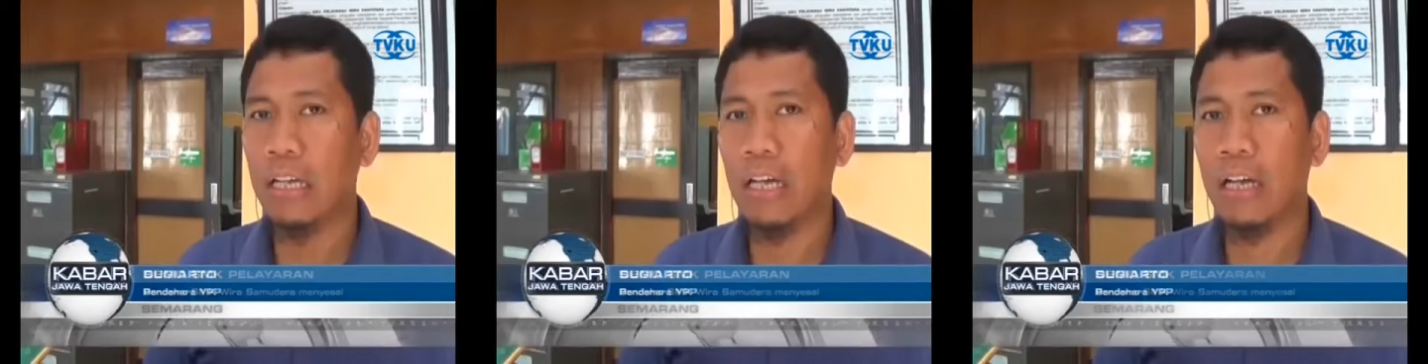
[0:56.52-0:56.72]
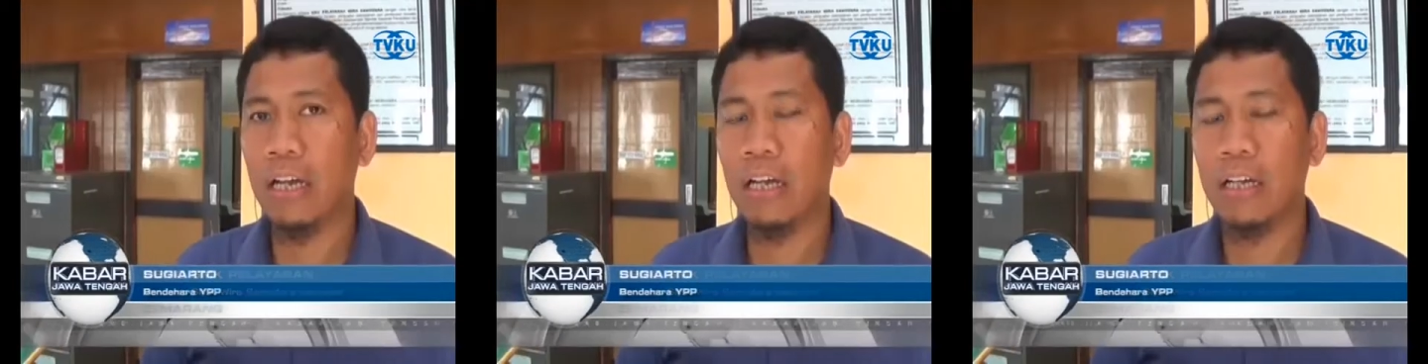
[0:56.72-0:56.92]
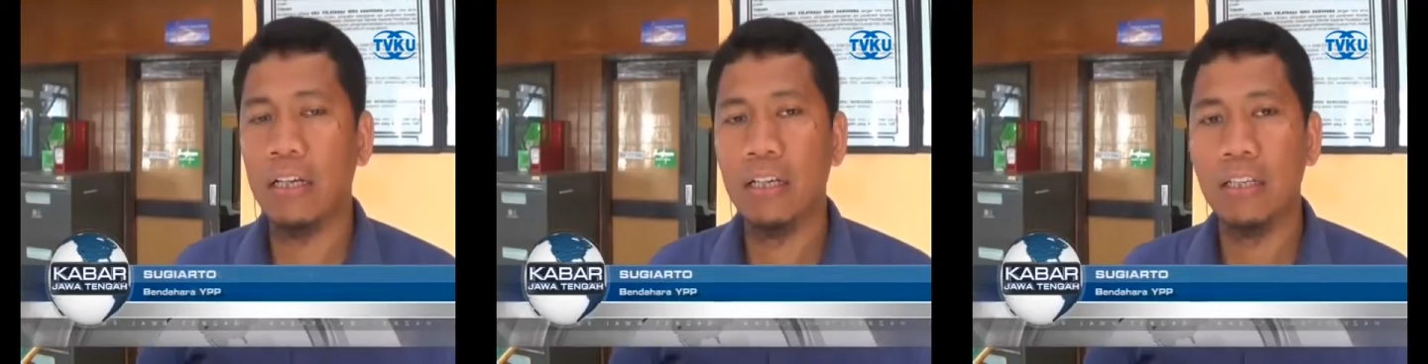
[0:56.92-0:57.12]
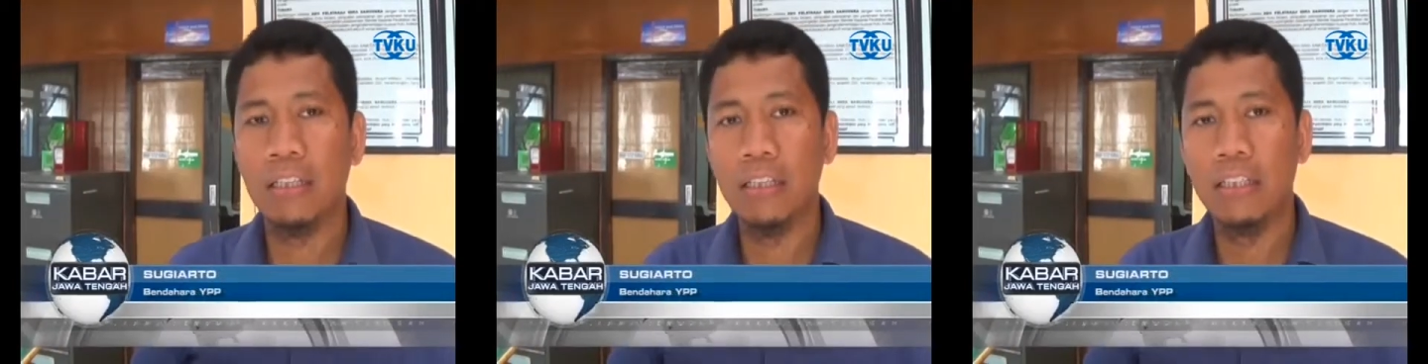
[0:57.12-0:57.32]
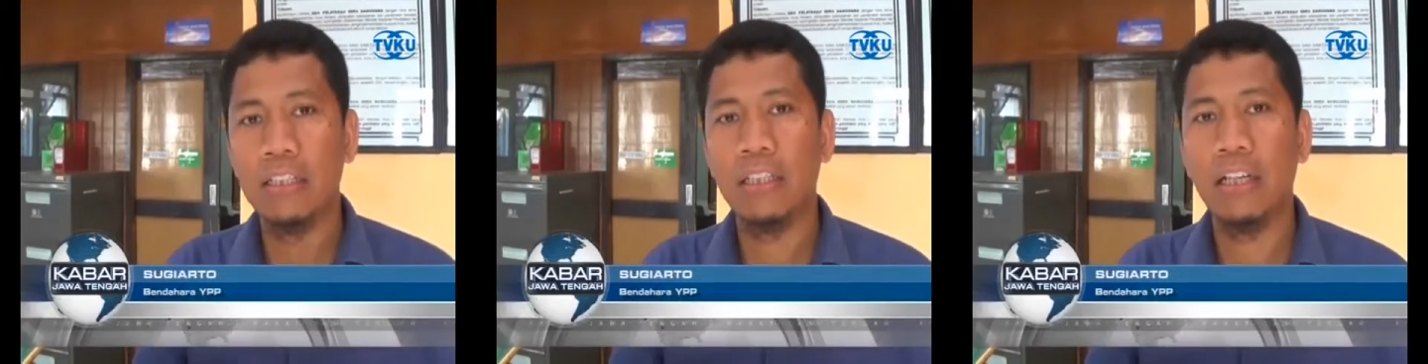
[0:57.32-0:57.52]
Nah,
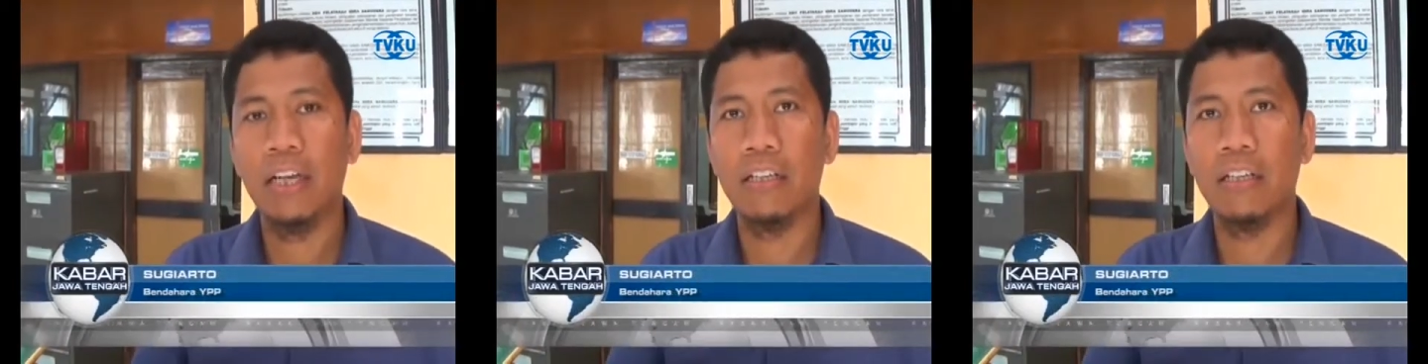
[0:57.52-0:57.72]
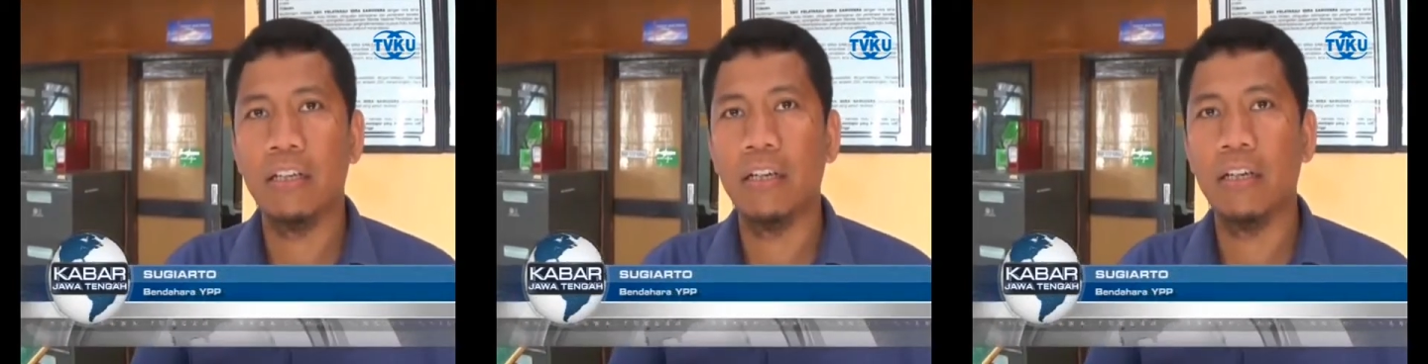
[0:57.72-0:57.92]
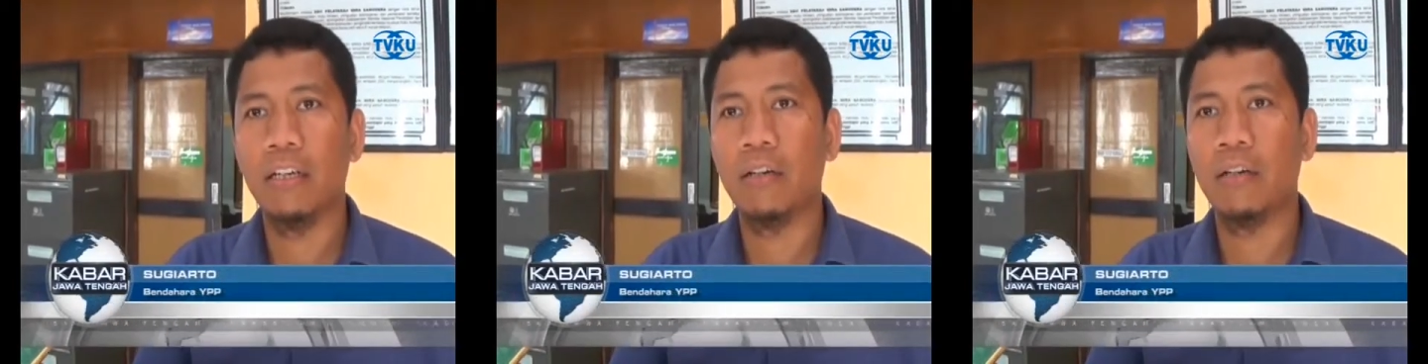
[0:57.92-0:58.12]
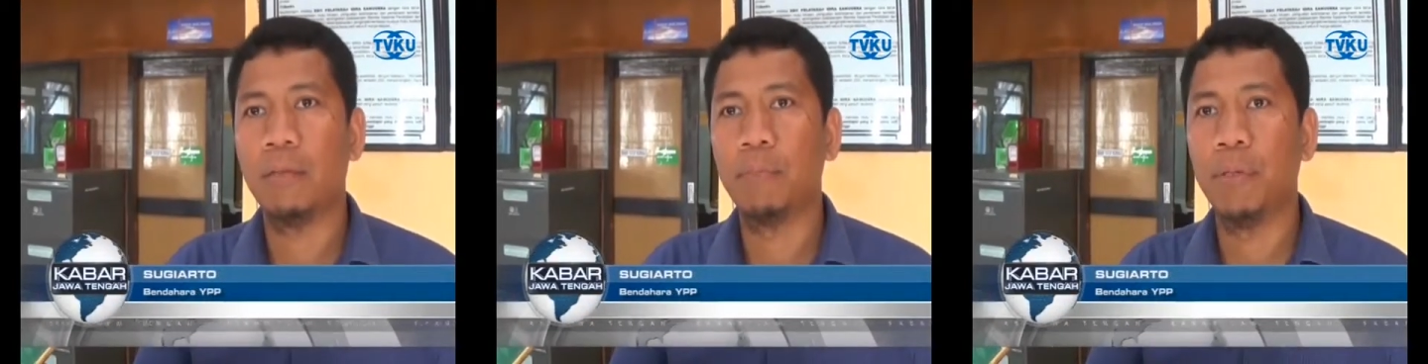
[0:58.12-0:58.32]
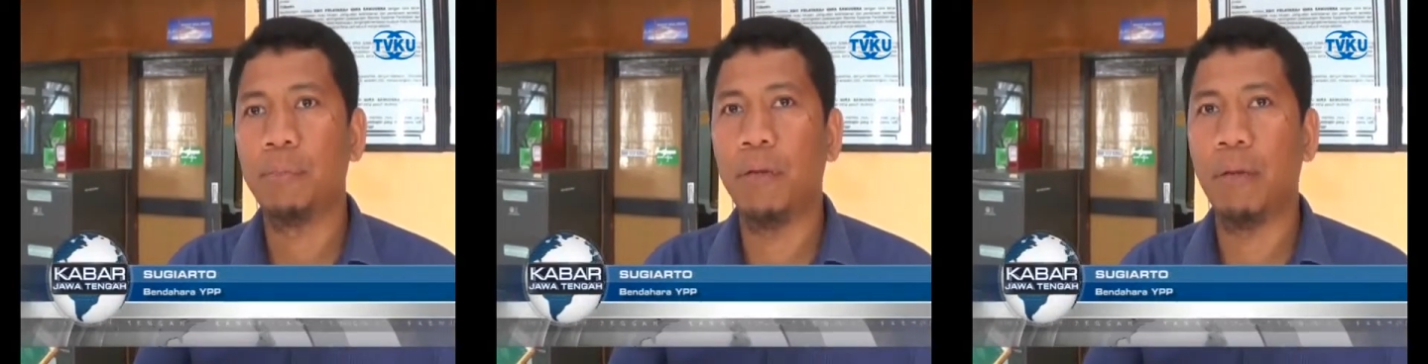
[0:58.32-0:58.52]
ini ada
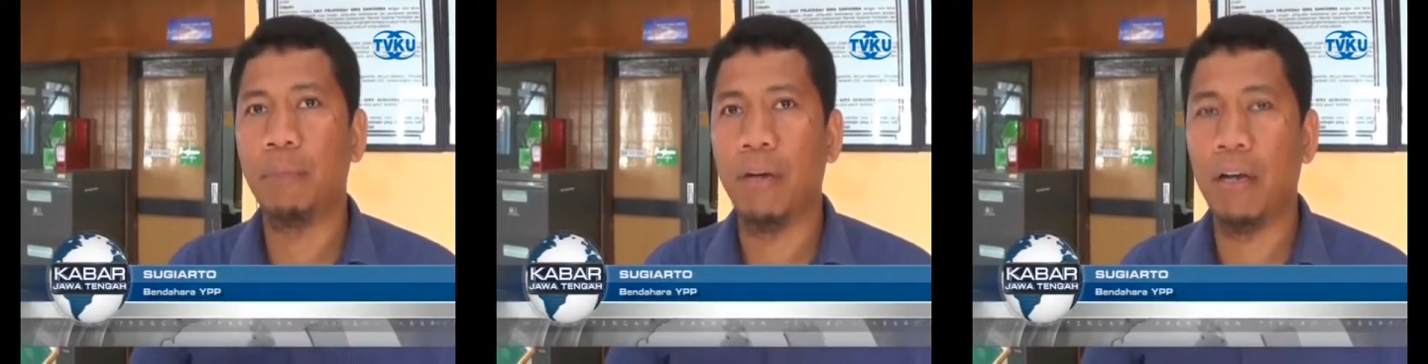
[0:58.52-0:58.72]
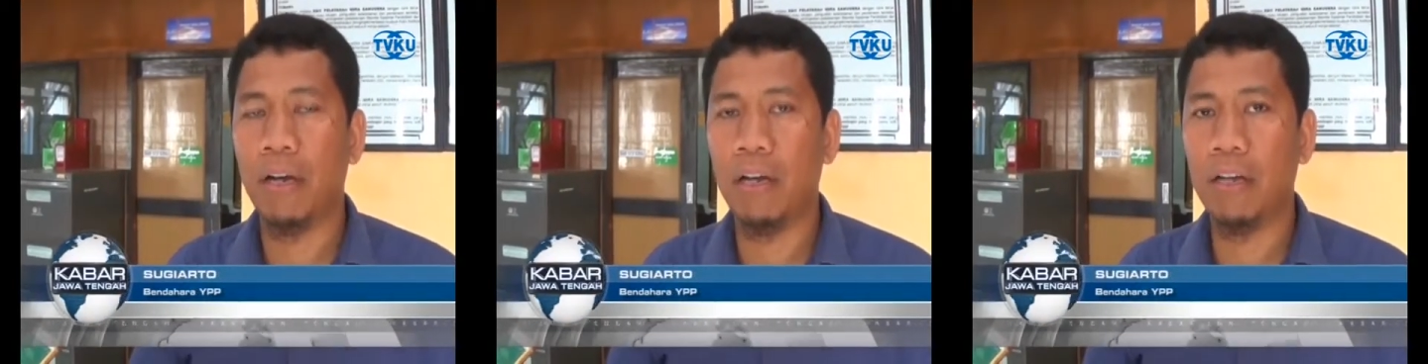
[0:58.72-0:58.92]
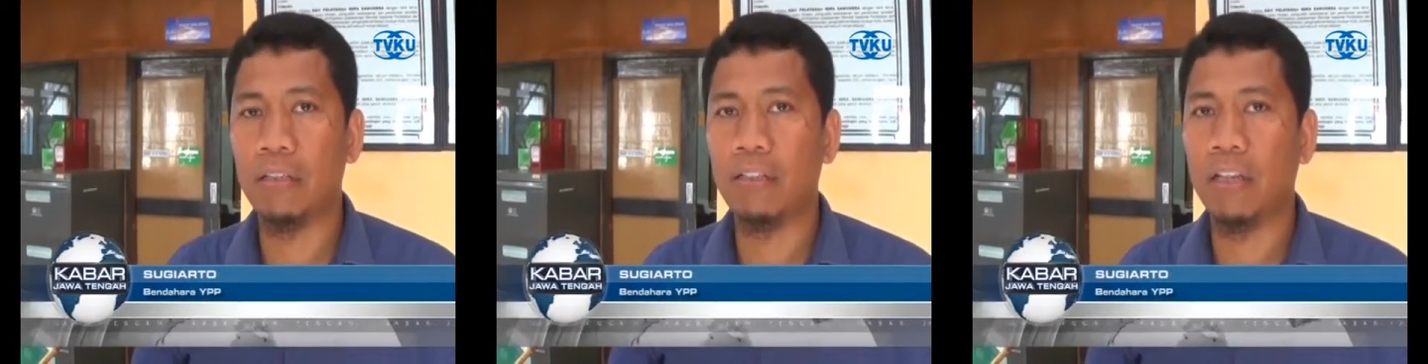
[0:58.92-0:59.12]
beberapa